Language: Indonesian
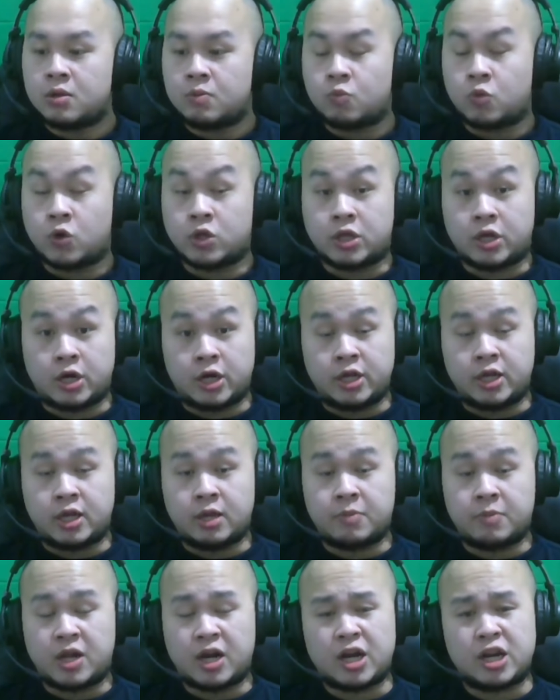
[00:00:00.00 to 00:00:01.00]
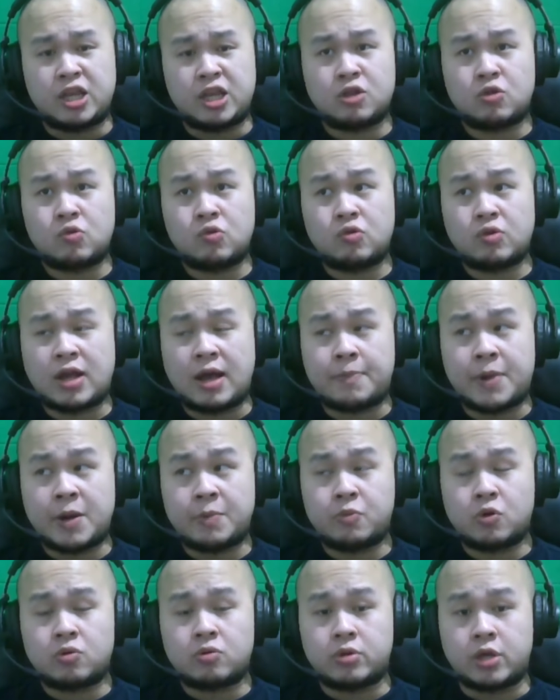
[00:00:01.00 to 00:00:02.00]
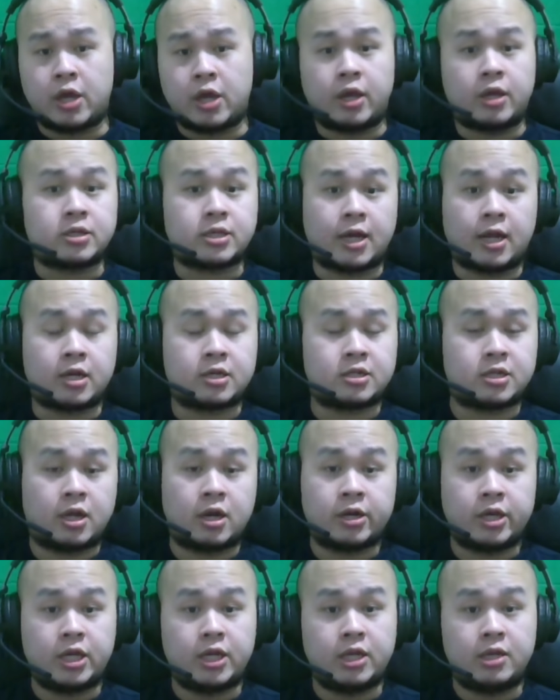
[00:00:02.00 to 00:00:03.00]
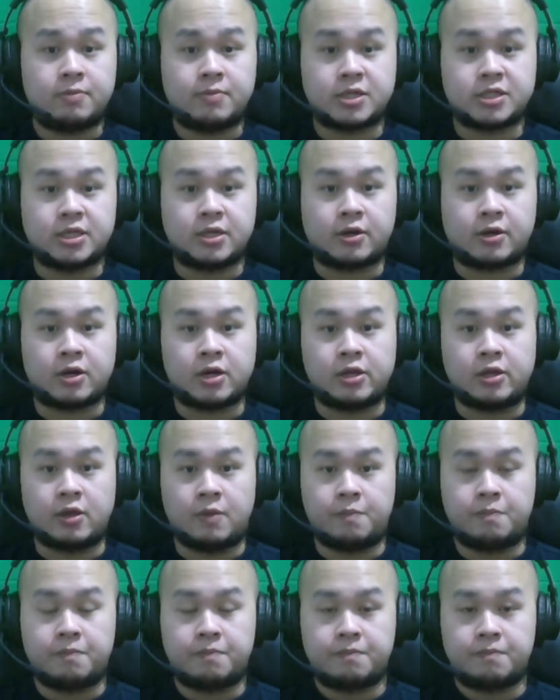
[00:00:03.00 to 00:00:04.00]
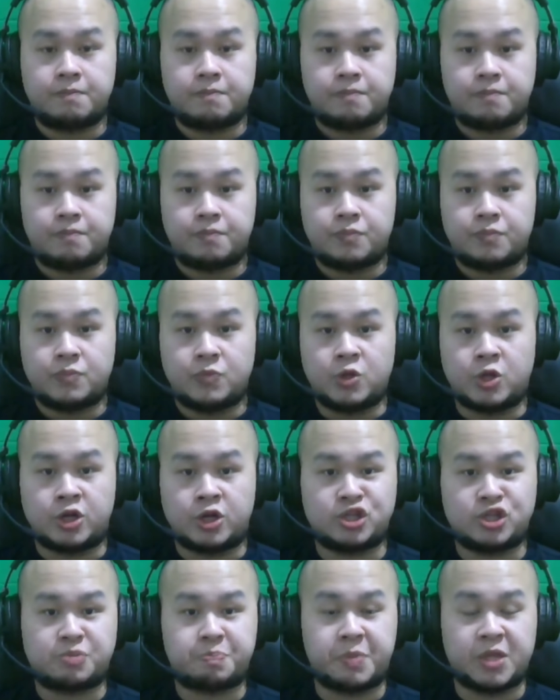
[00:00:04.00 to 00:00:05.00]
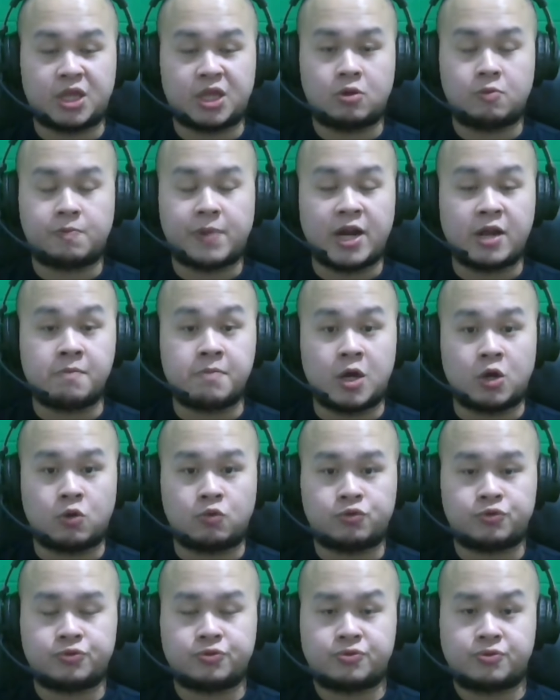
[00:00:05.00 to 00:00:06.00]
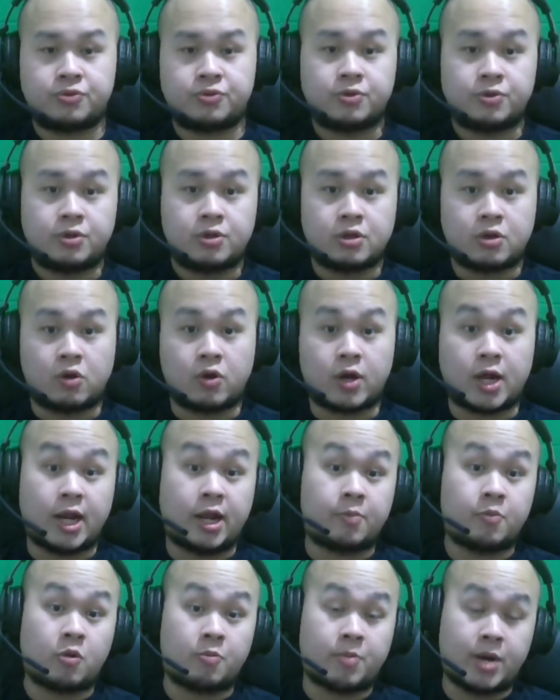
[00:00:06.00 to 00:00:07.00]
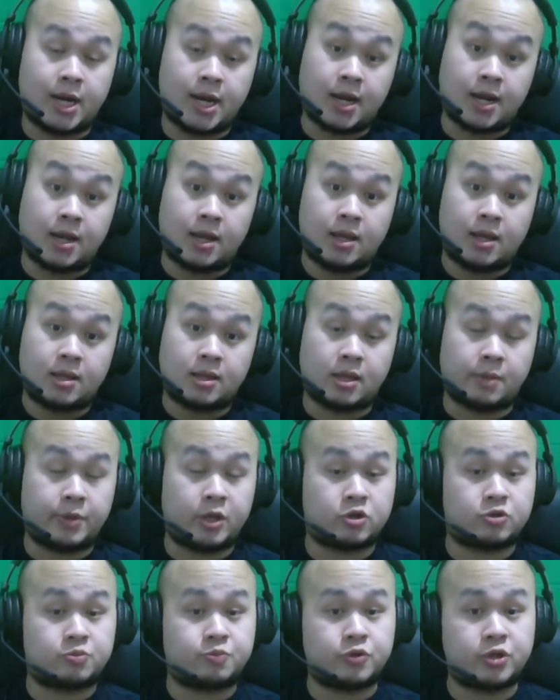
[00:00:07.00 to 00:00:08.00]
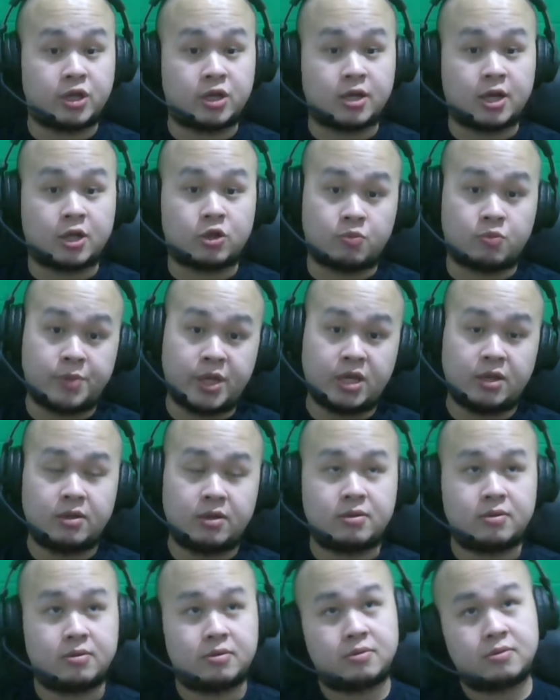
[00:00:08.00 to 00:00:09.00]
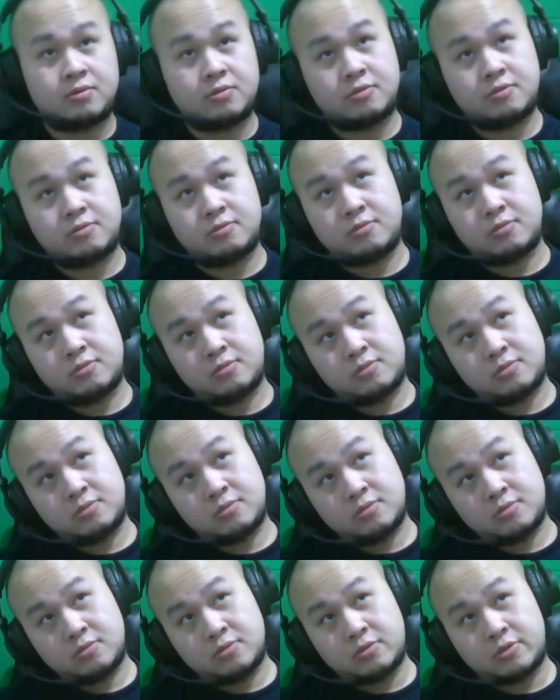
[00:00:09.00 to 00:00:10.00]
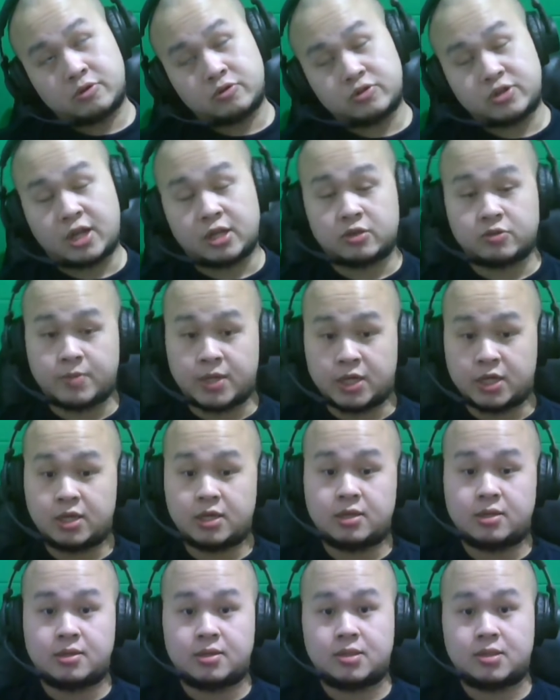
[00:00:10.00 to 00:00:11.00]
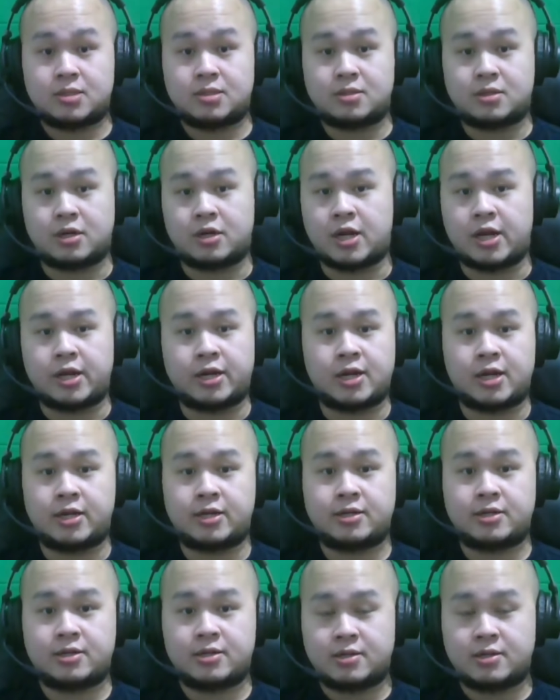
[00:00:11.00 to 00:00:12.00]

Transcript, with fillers: Buat early game. Early itu kapan bro? Ya sekarang-sekarang ini masih early game. Jadi speed tuh paling bagus. Kalau kalian mau menang. Tapi harus punya Atomic terus saat termaki dan lain-lain.